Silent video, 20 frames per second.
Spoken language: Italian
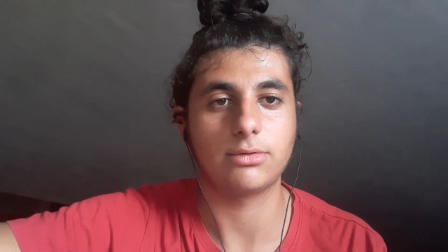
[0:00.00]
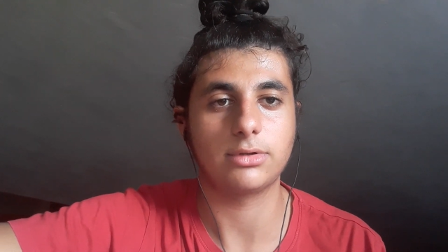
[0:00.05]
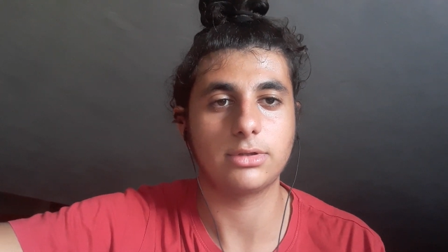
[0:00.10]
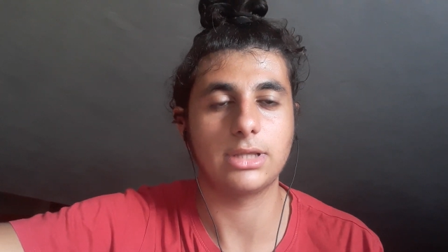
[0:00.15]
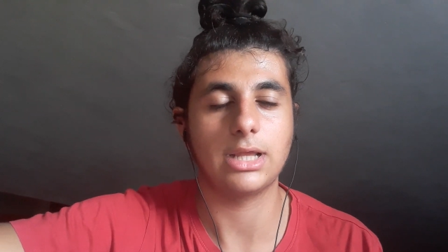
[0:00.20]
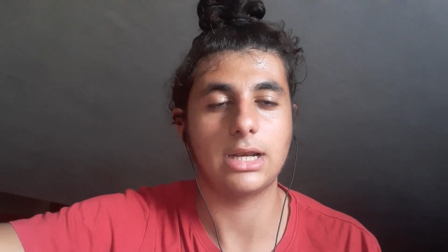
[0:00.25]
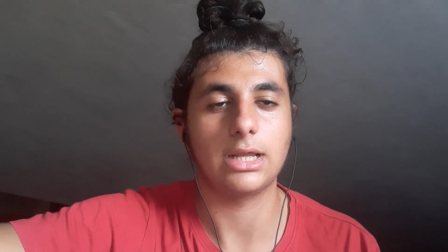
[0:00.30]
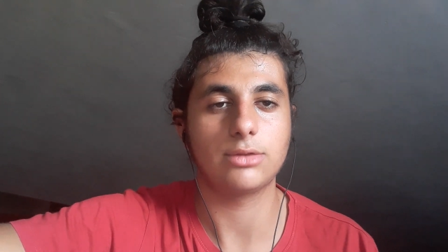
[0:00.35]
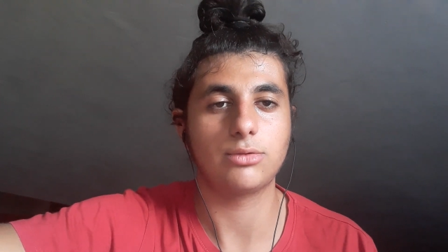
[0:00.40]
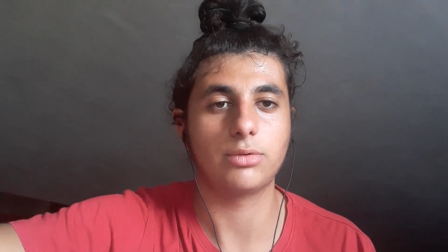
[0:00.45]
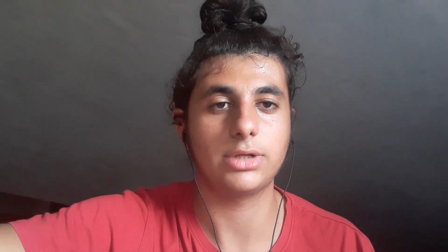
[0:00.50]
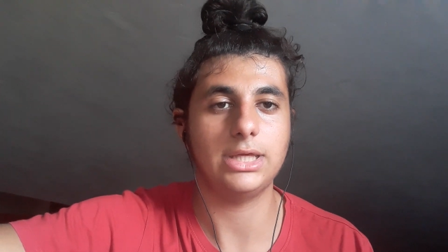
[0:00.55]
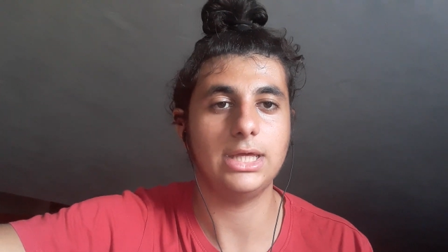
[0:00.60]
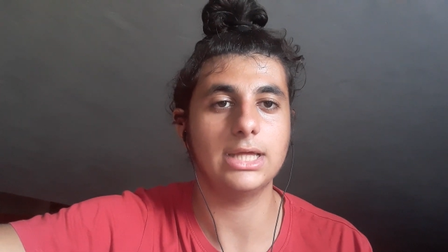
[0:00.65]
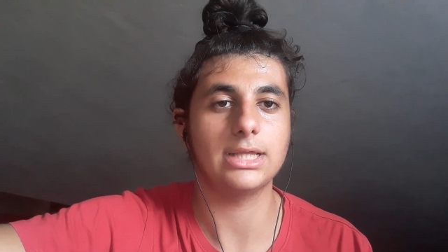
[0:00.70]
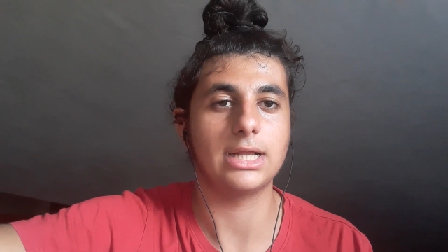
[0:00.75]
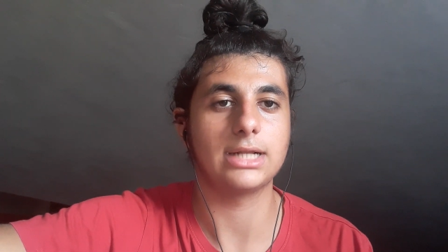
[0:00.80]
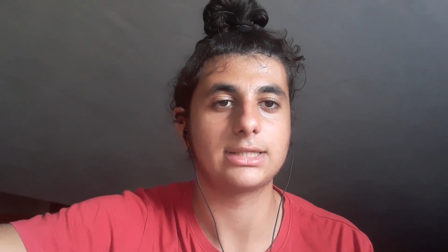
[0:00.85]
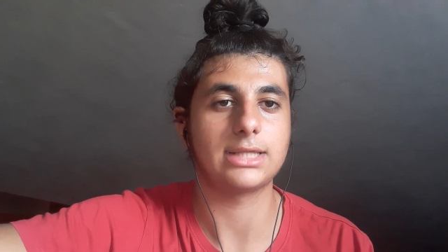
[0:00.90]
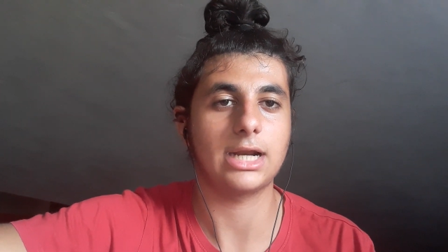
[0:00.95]
dalla
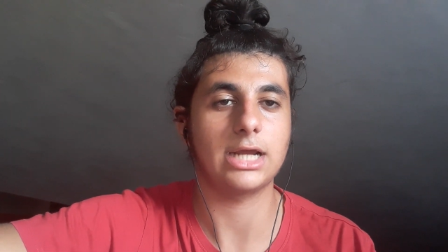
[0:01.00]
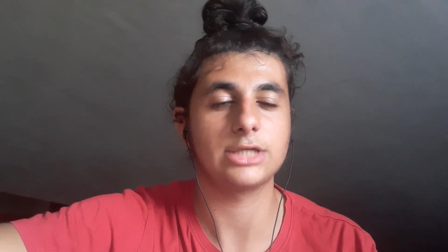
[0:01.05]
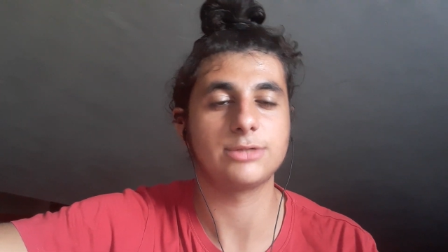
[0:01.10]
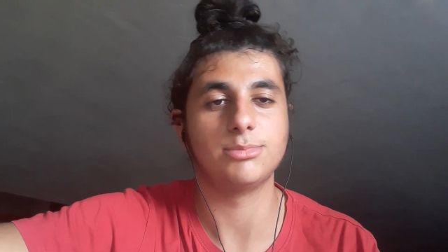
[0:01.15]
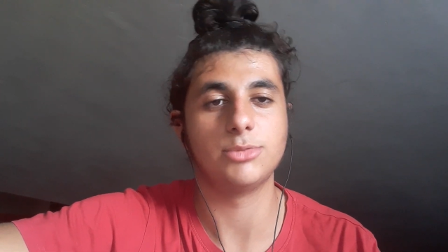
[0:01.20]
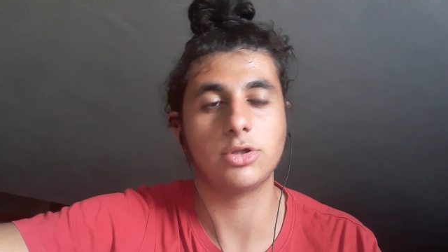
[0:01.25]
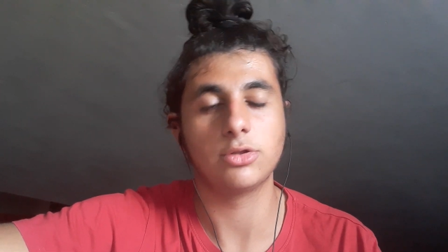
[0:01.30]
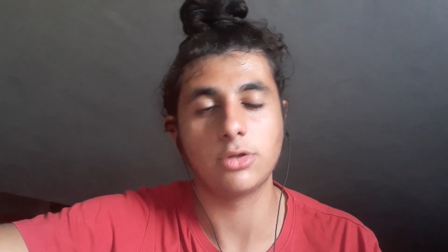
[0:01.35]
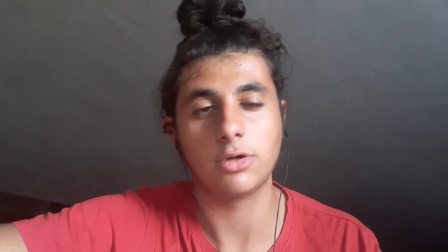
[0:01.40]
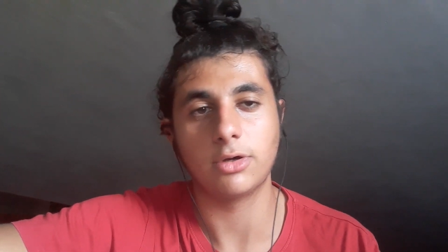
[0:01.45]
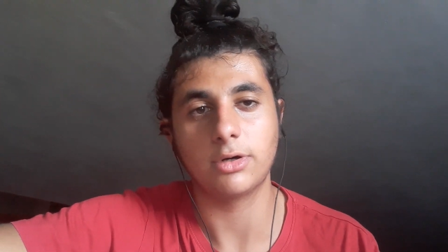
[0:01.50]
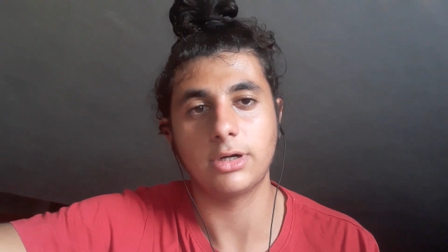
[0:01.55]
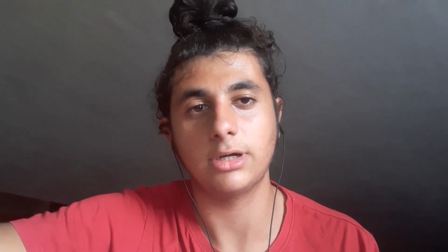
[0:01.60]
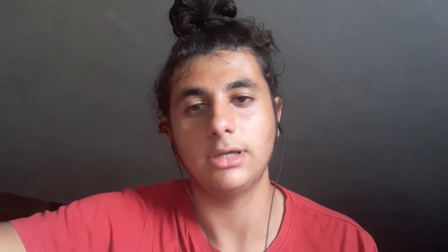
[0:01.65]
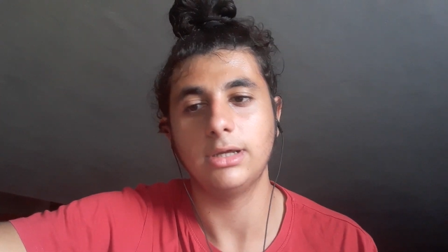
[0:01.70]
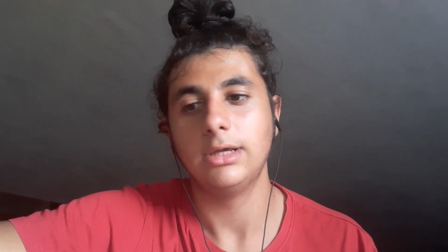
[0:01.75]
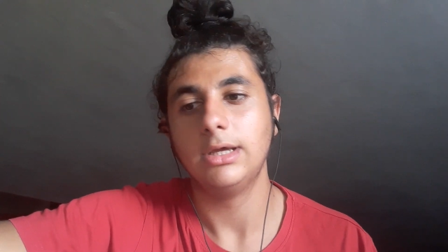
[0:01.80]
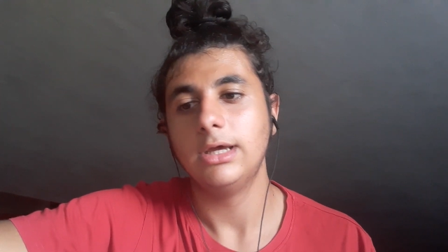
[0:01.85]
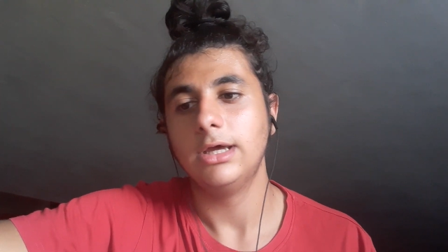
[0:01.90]
Turchia, dal Trasnodor,